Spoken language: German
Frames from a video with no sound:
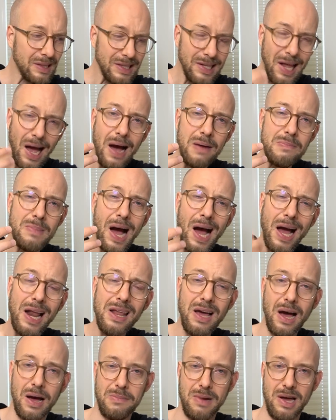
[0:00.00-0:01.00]
Da haben
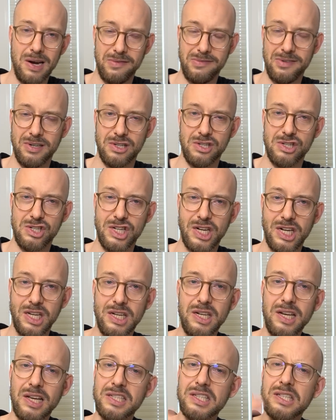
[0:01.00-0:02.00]
alle am Anfang
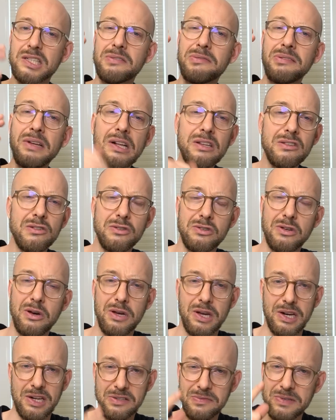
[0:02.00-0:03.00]
geschrien, das ist viel zu
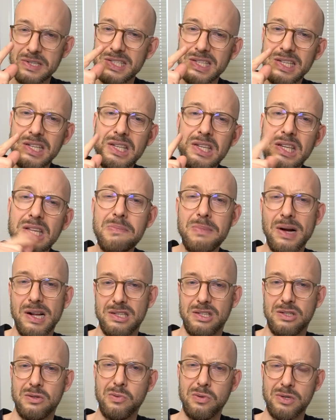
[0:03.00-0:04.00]
teuer, das wird sich
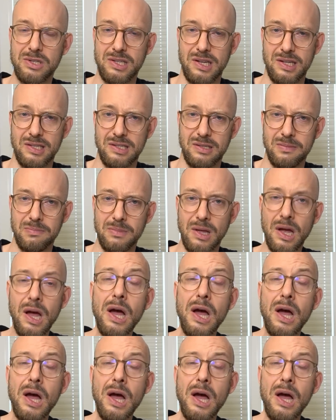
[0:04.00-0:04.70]
niemals durchsetzen.